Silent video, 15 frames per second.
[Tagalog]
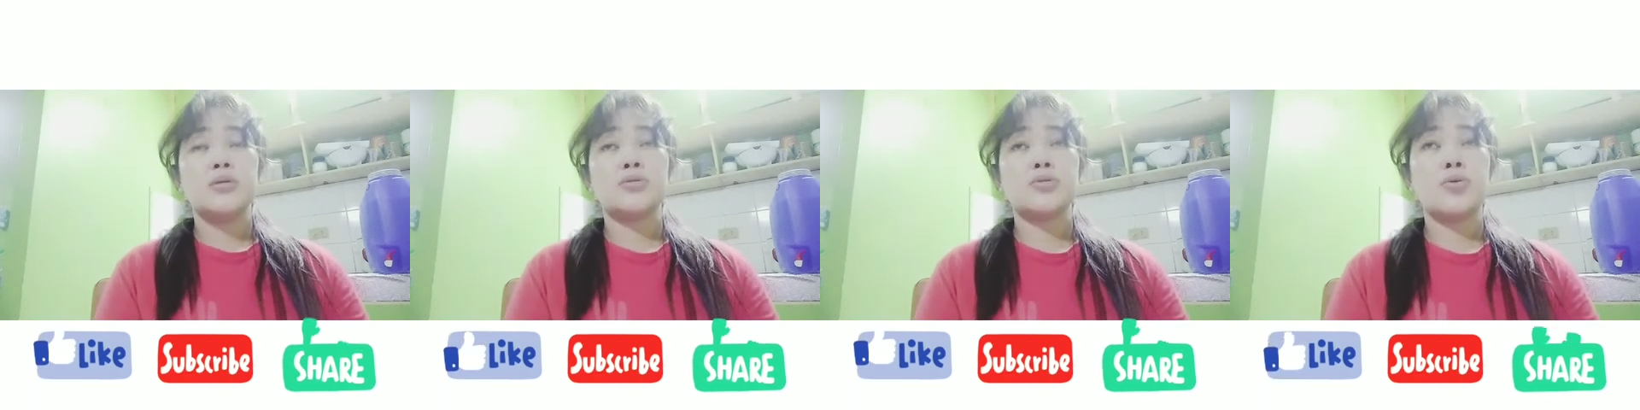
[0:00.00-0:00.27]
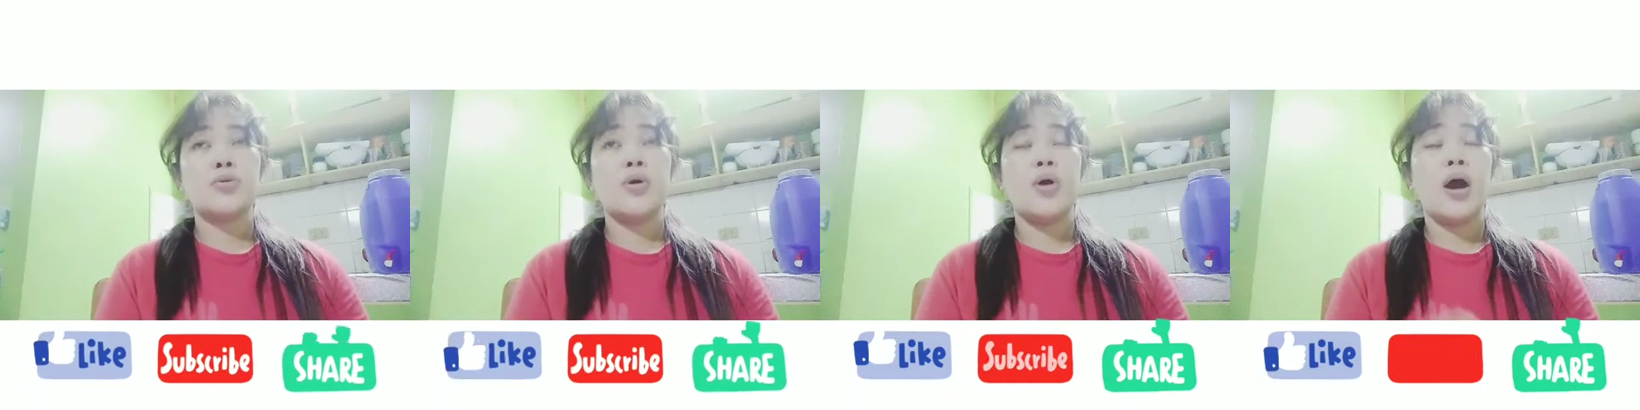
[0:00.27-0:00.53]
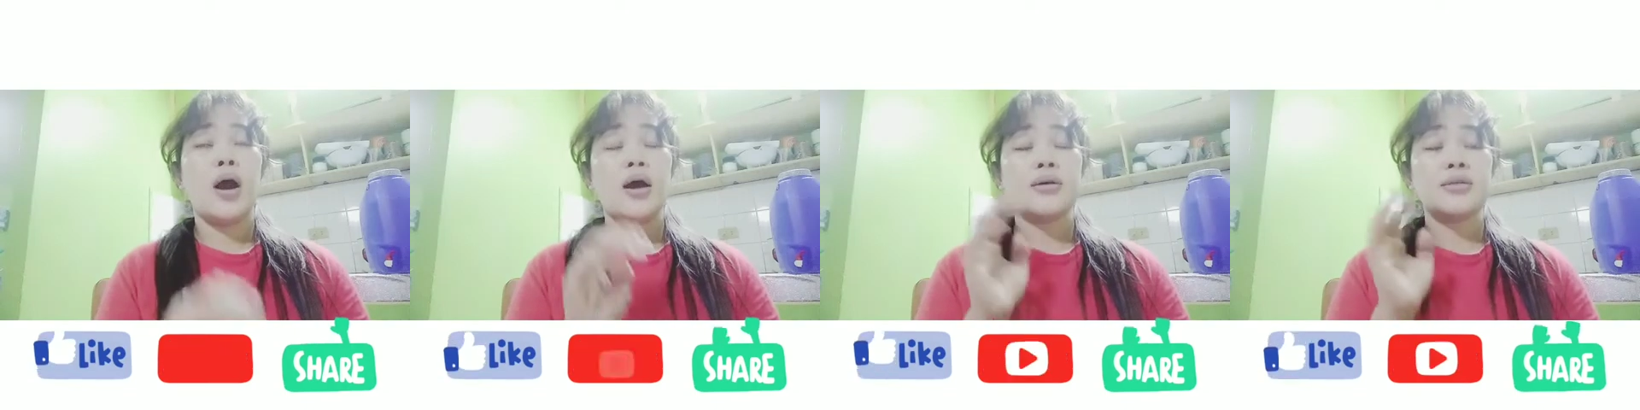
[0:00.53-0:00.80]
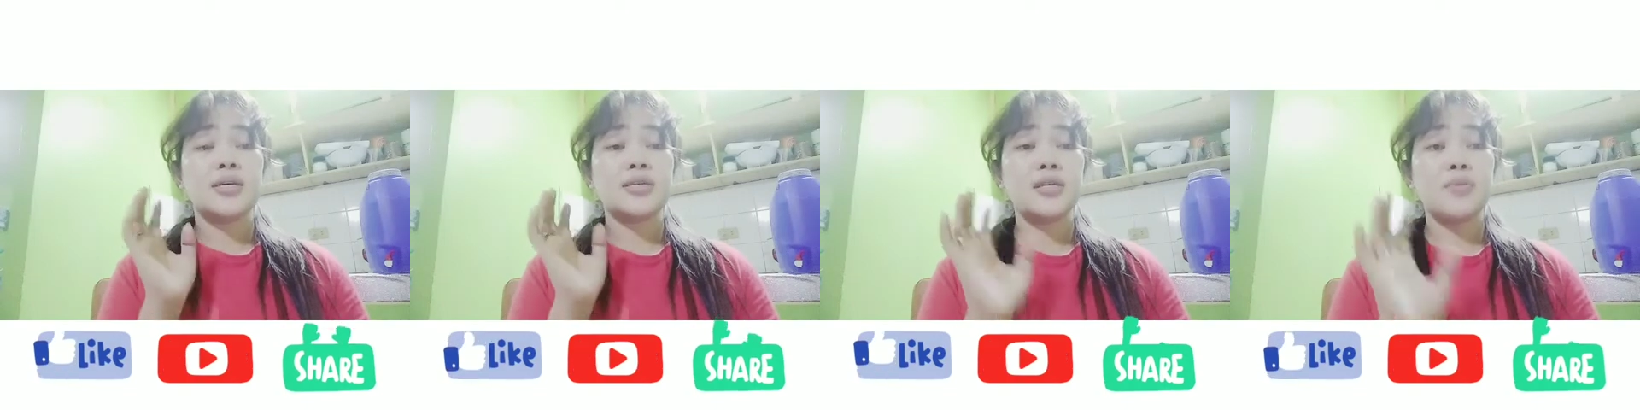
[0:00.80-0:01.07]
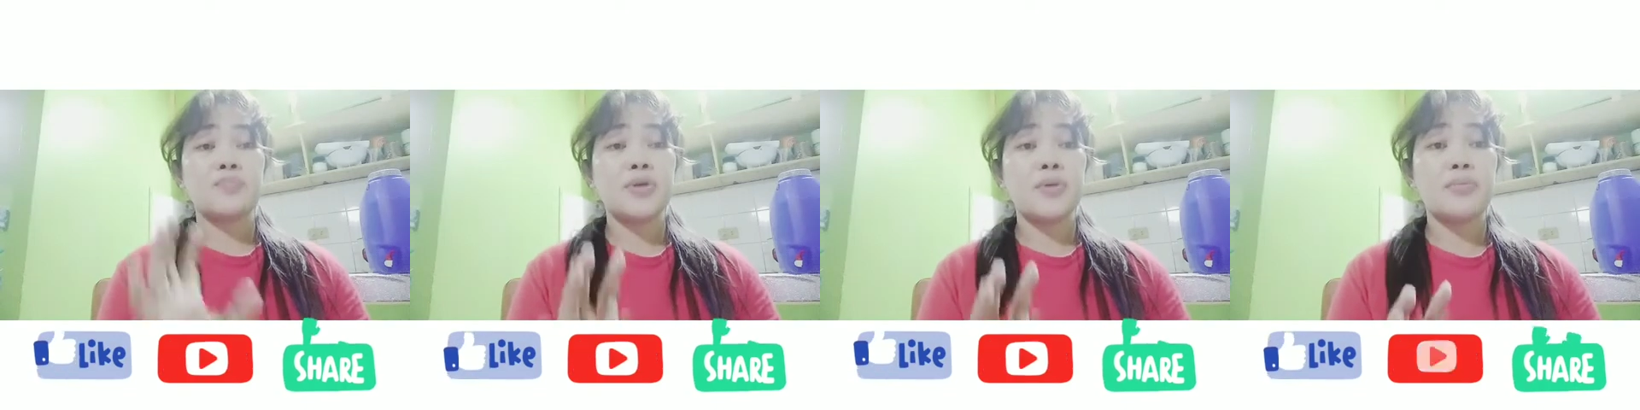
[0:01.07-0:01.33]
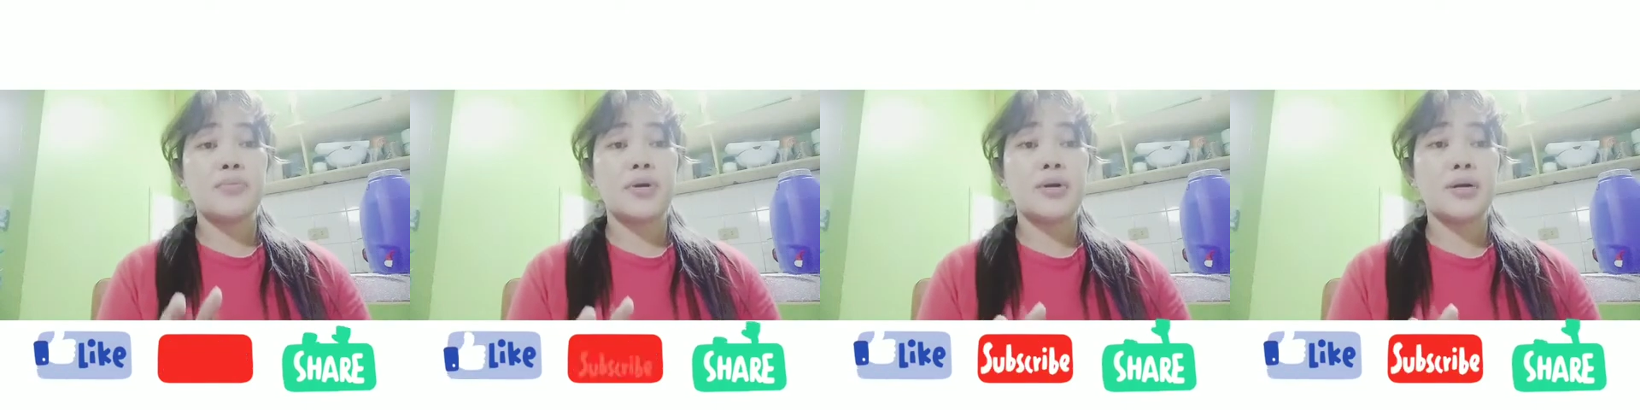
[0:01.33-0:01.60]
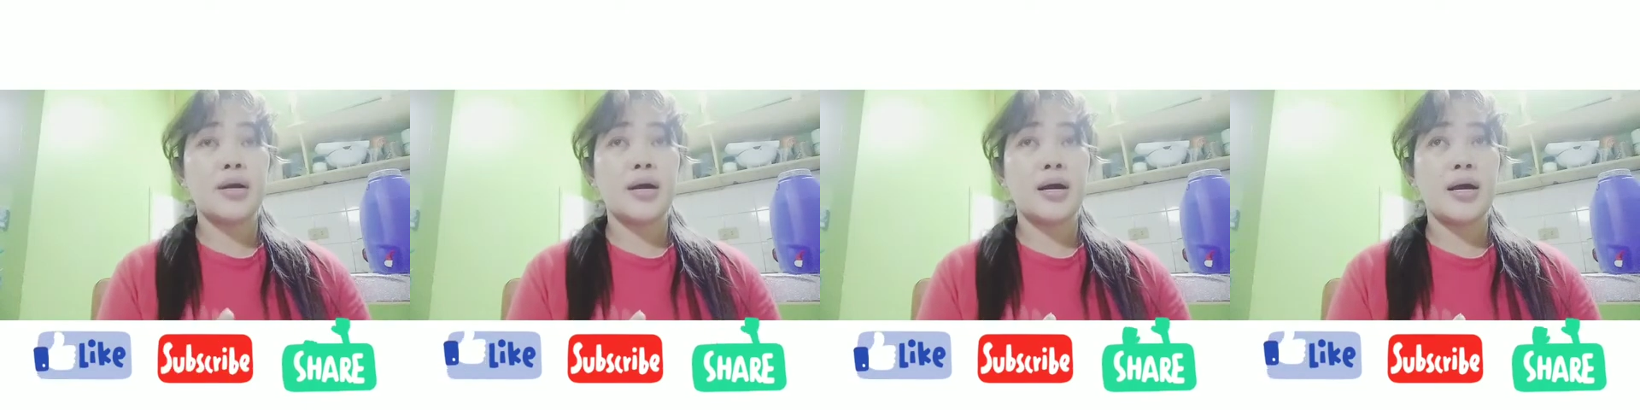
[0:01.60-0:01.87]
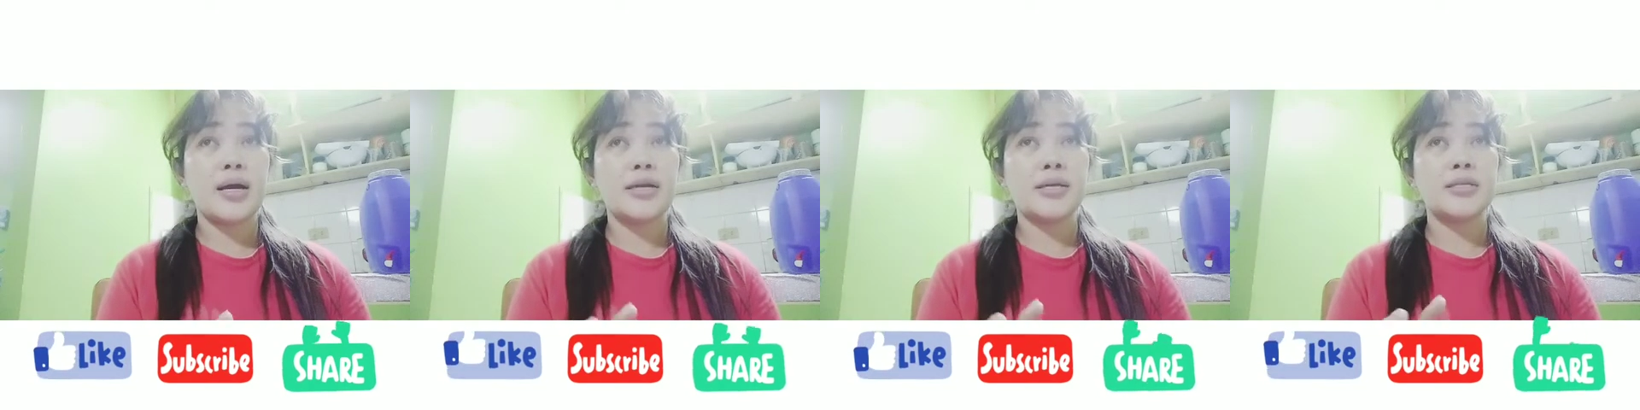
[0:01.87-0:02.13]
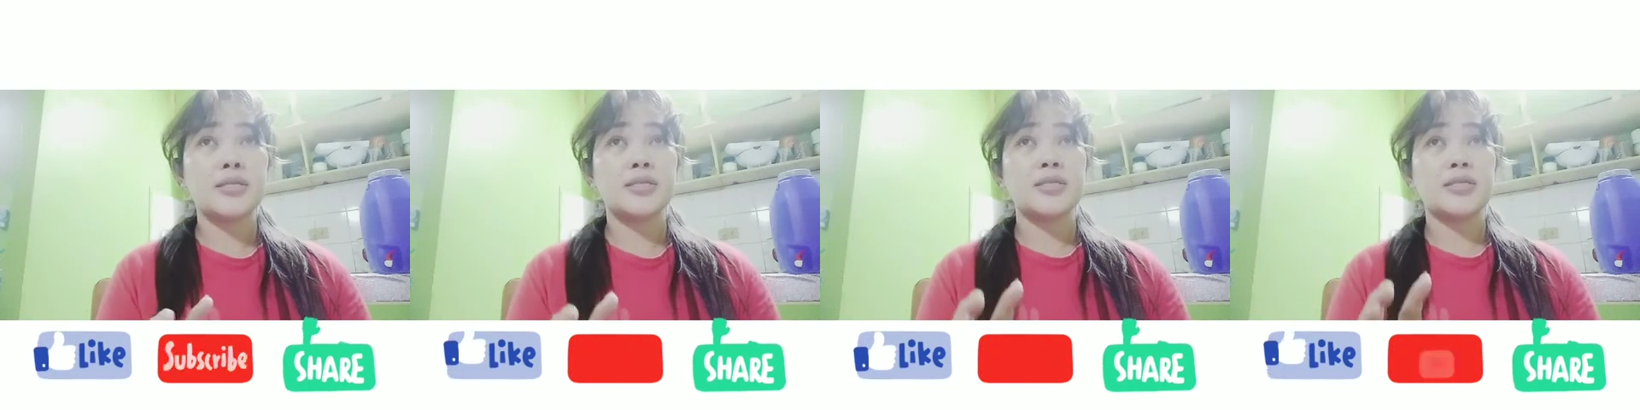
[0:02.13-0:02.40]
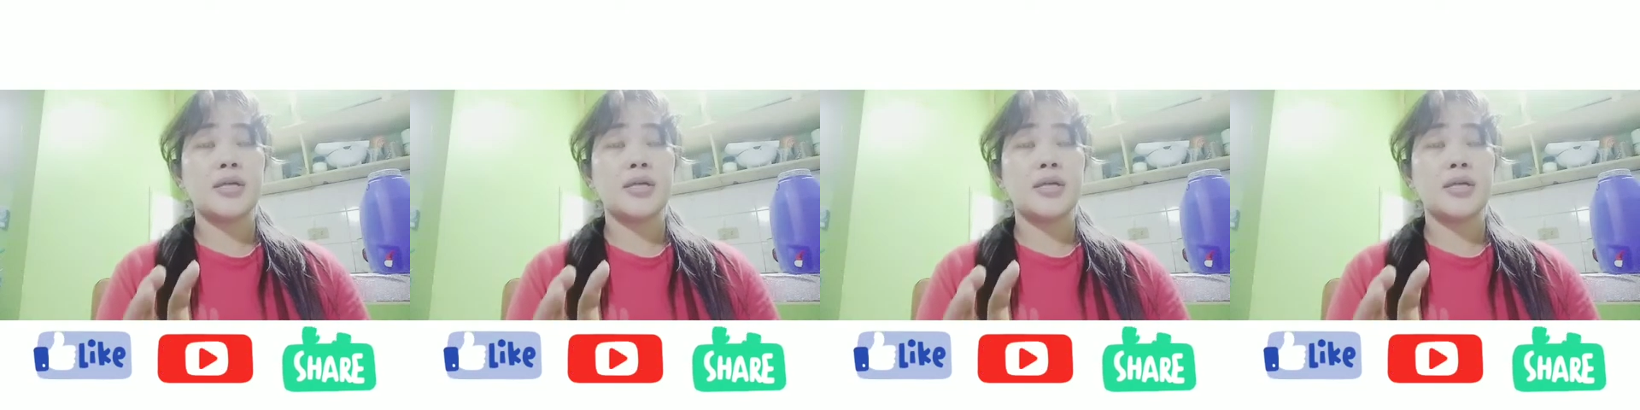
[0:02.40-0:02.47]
So, sa September guys,